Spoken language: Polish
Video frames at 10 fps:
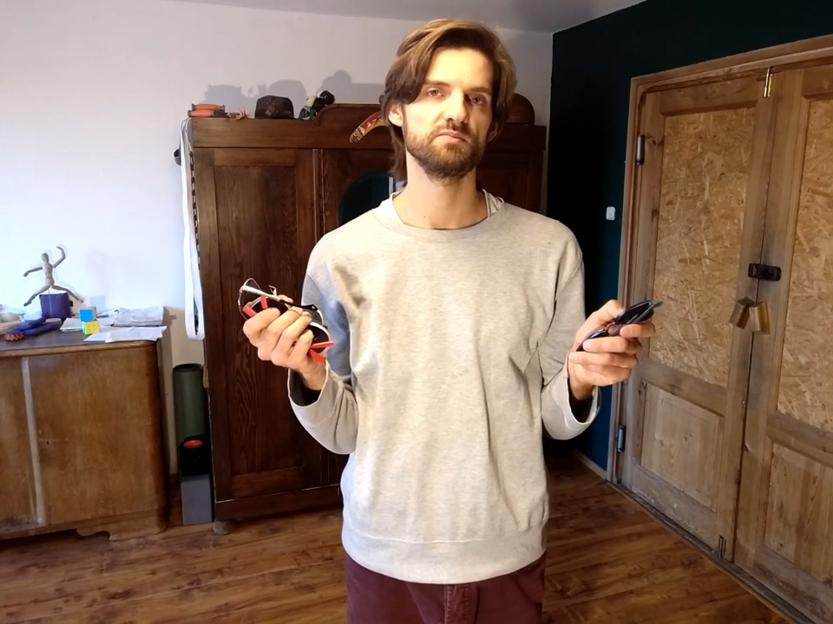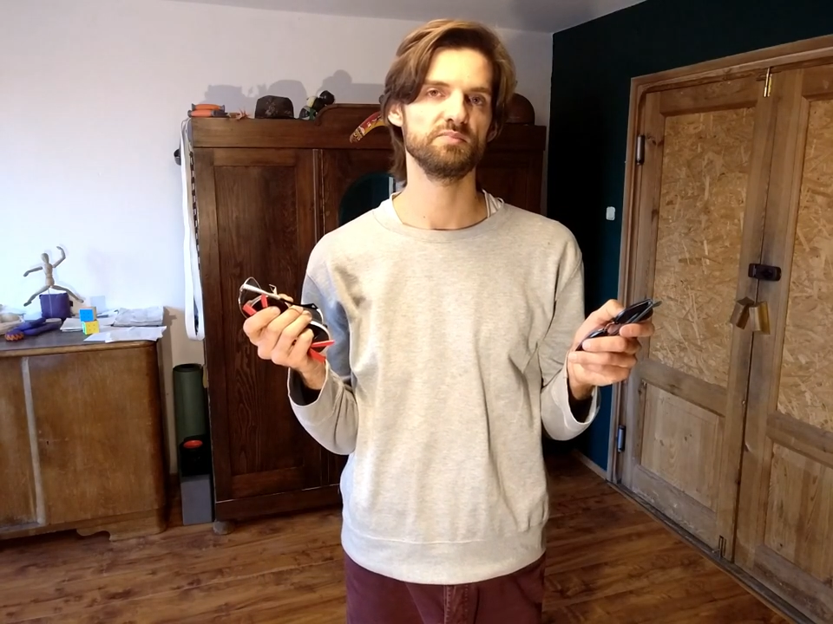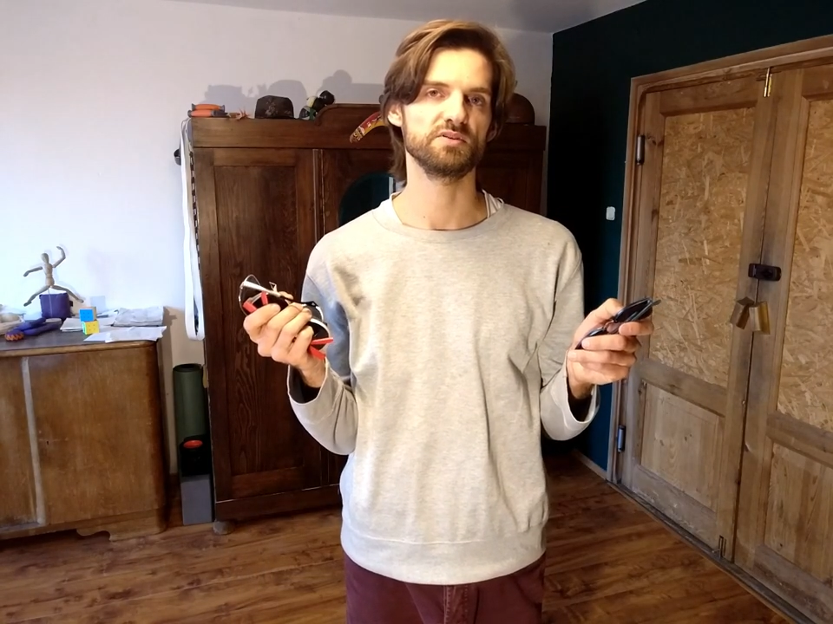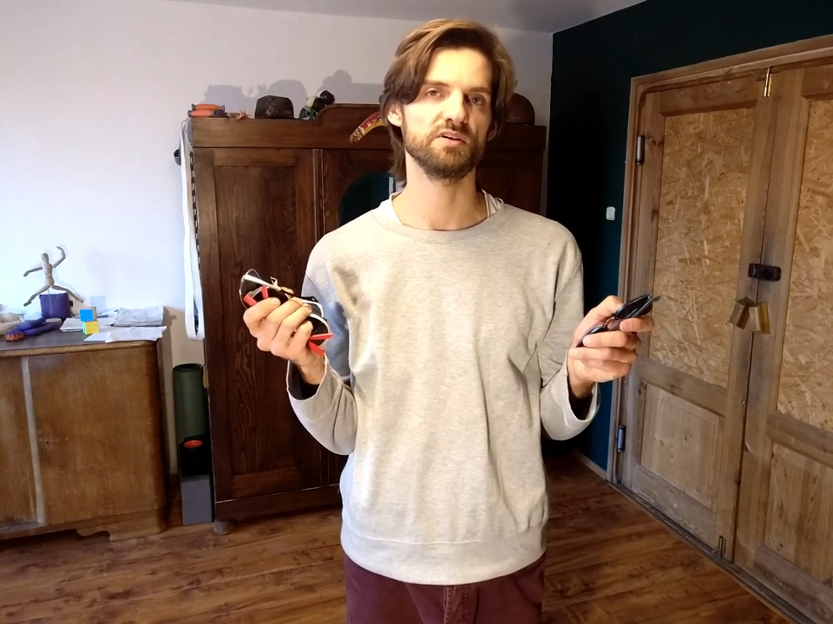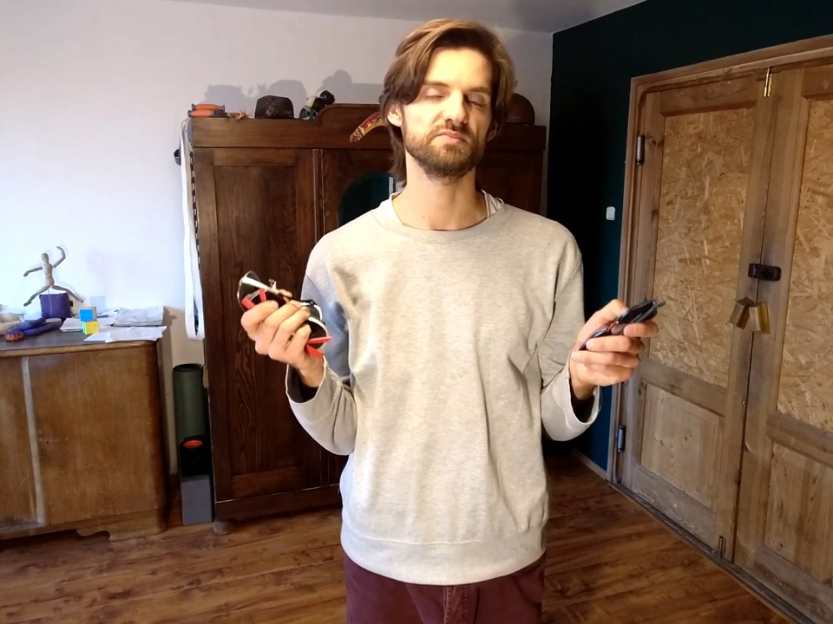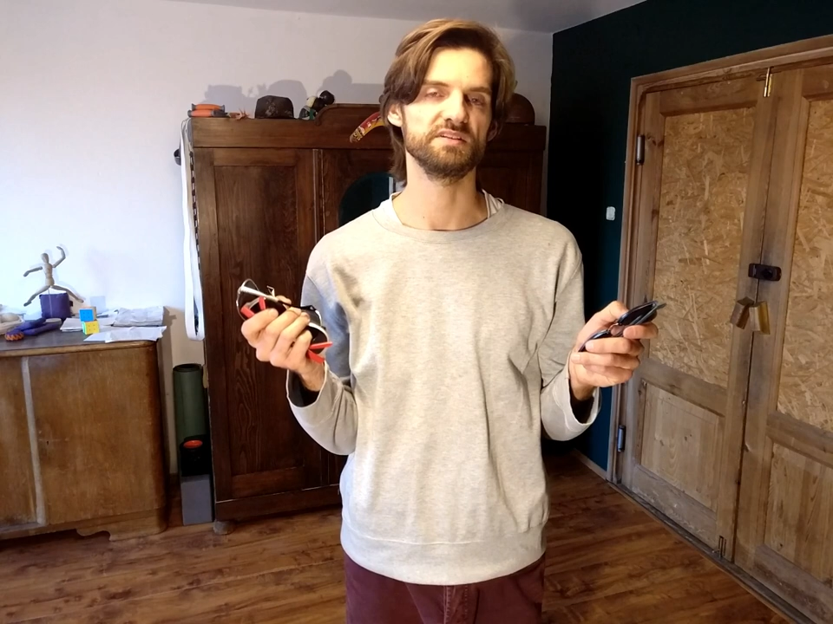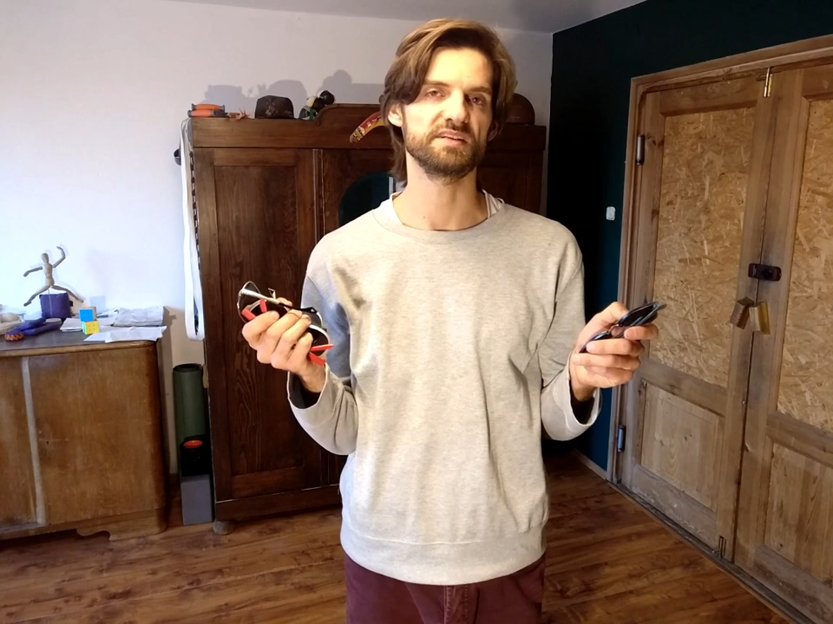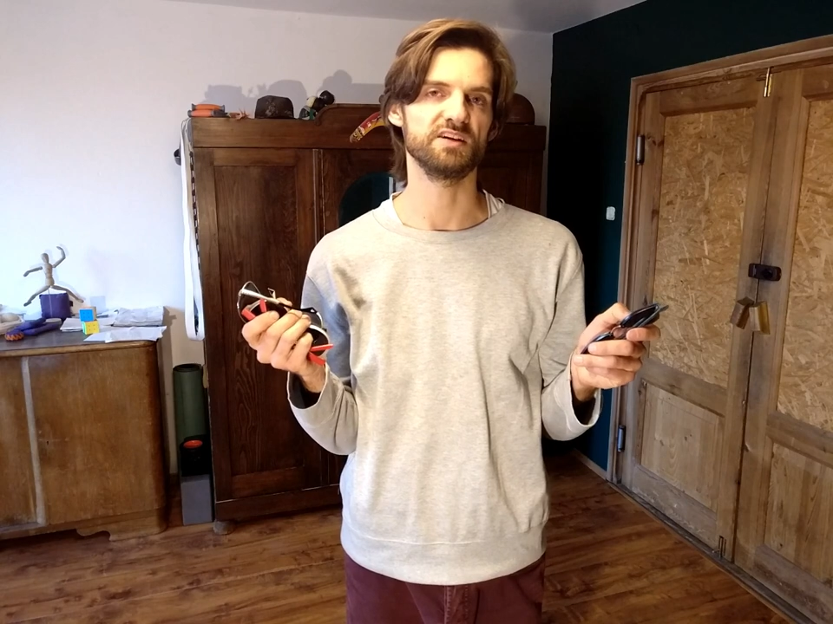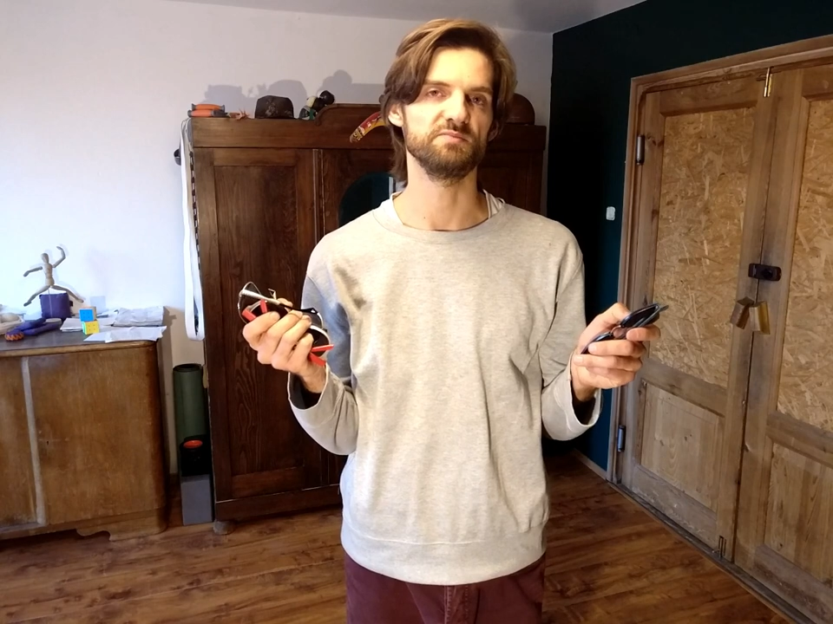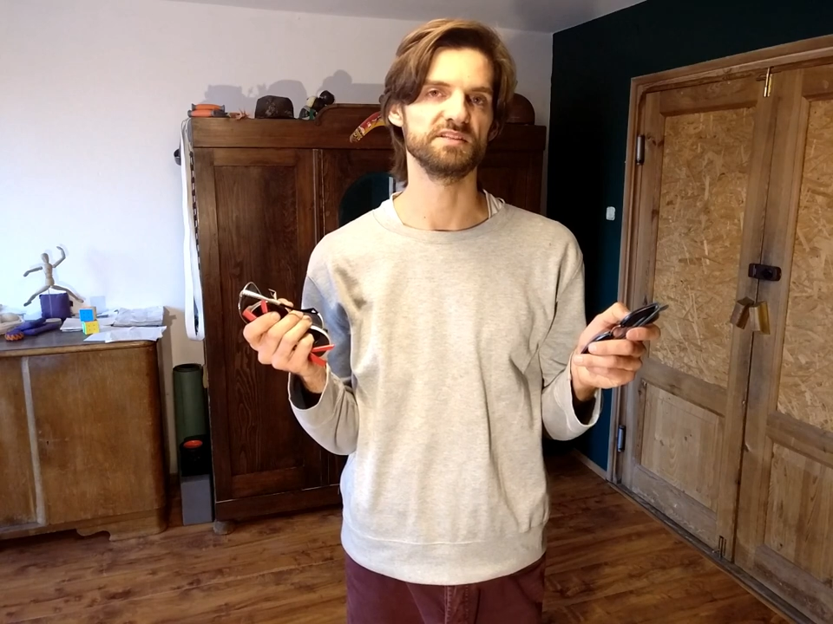podobne
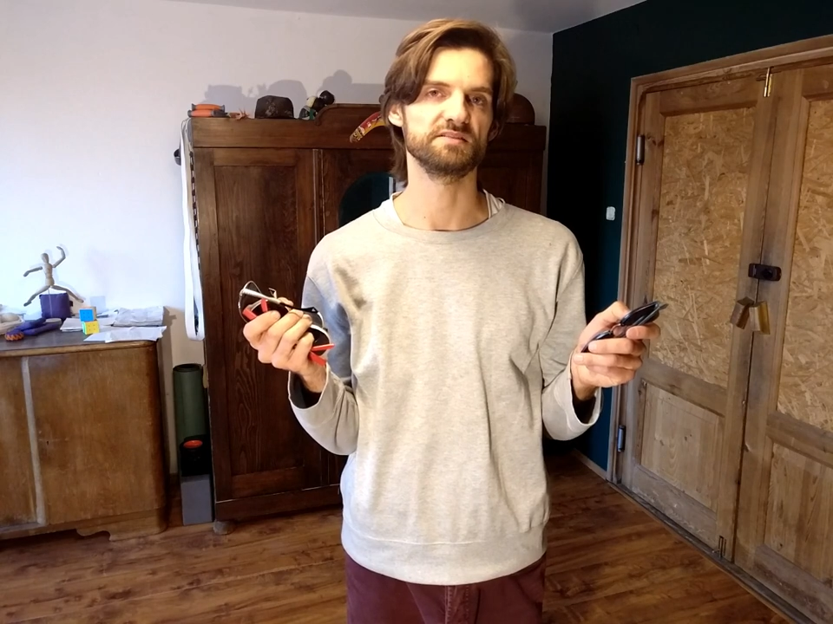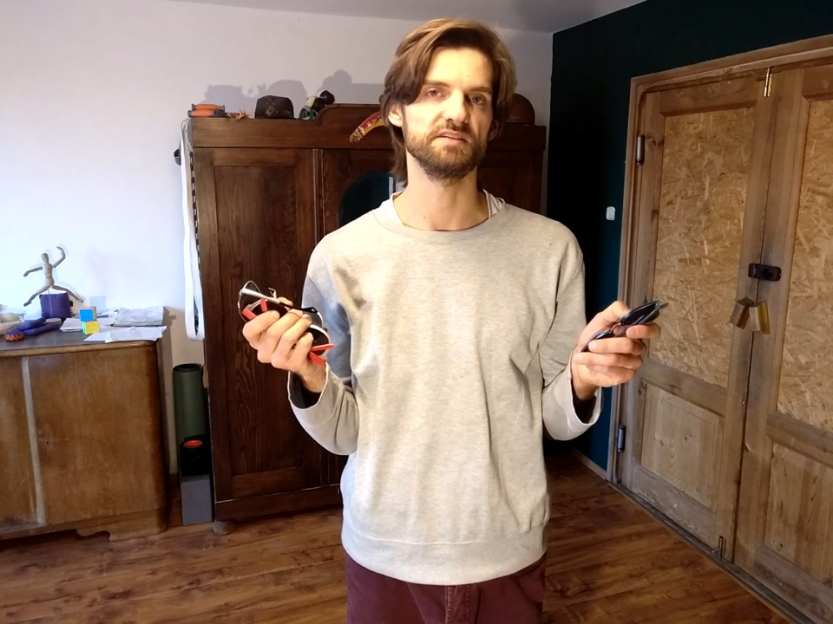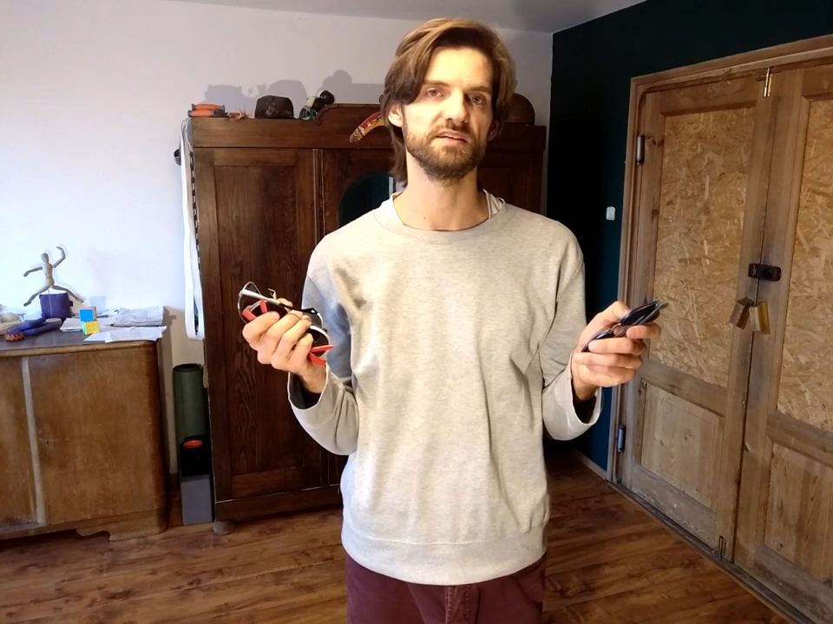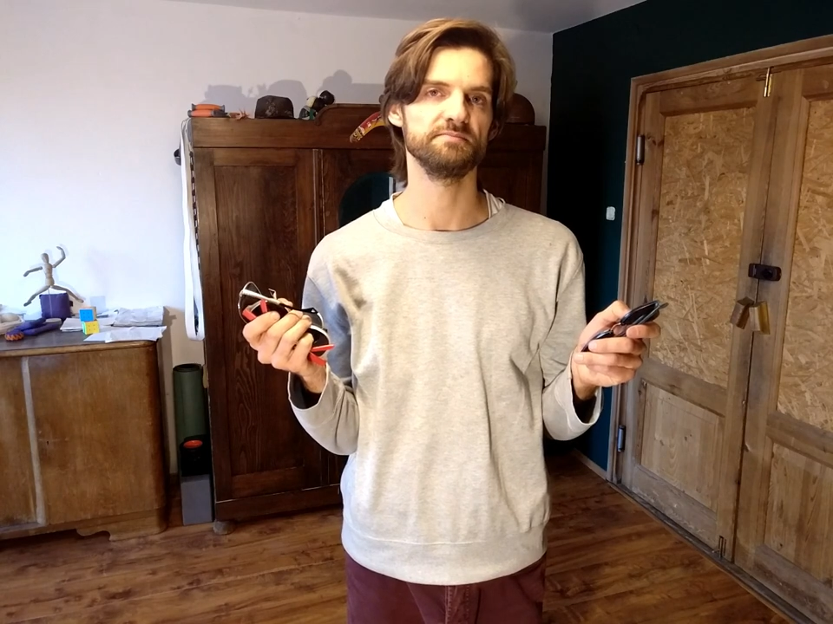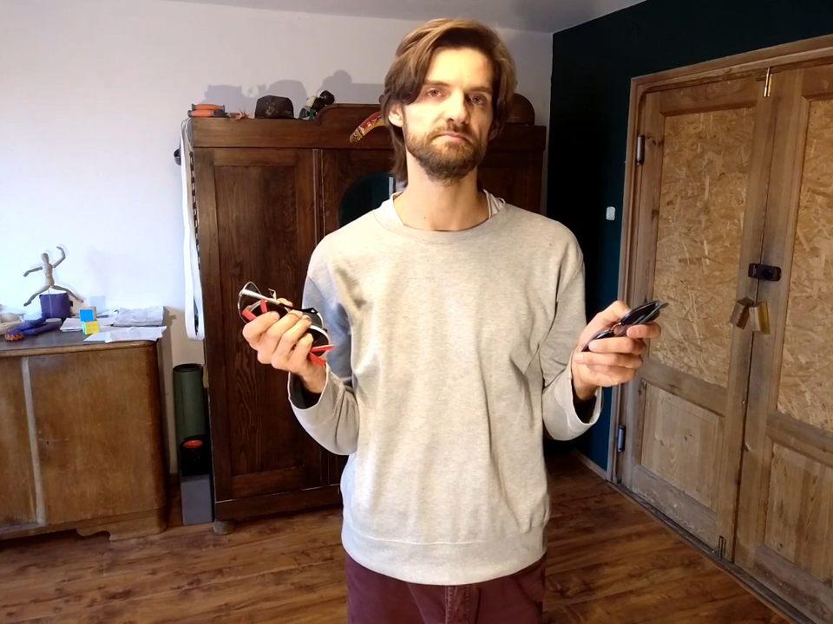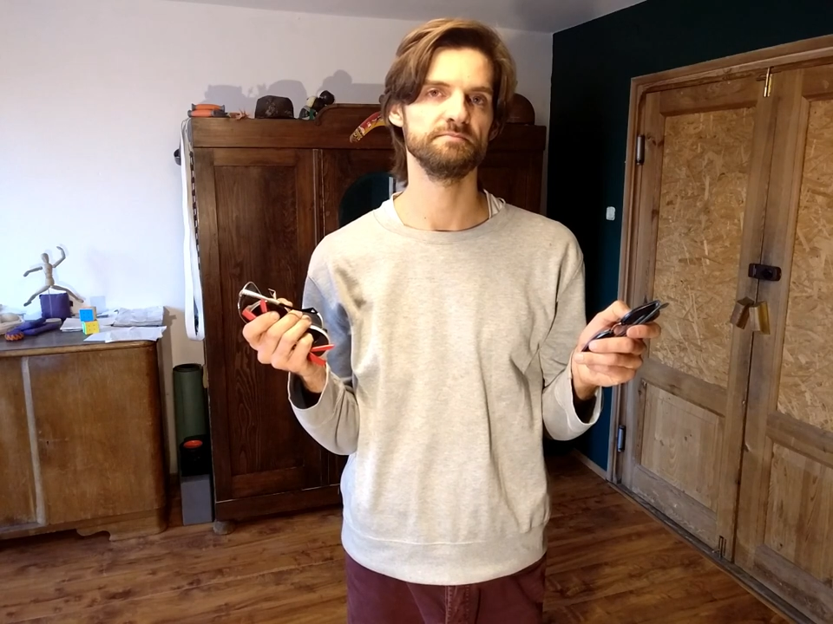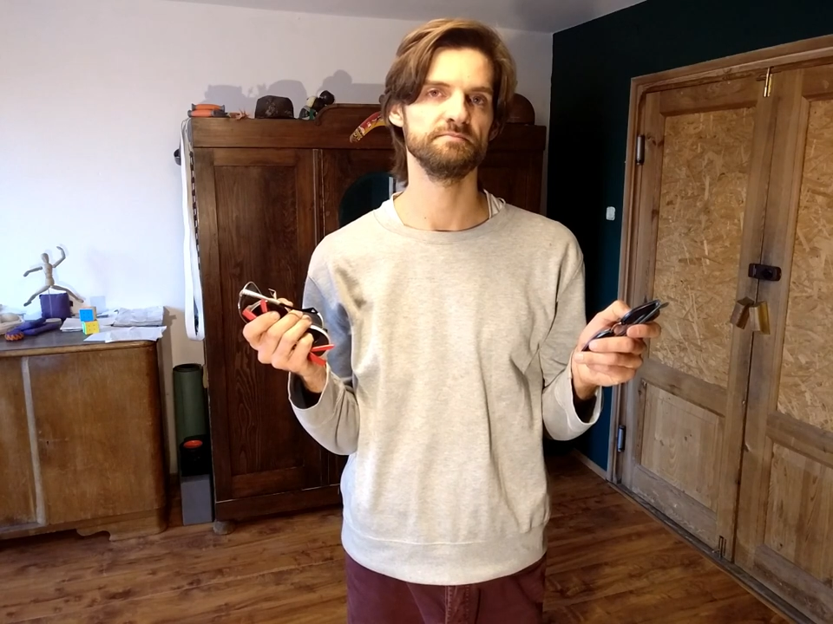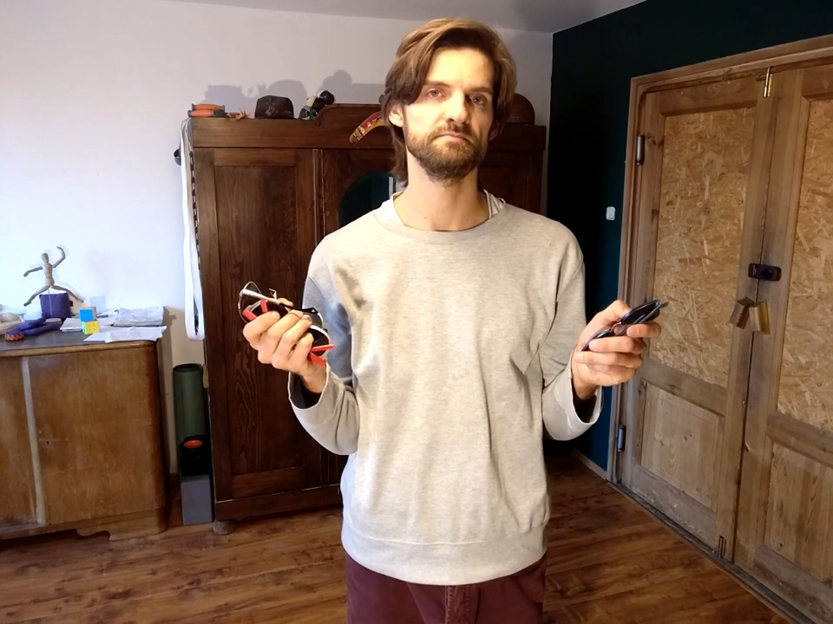traumy co ja.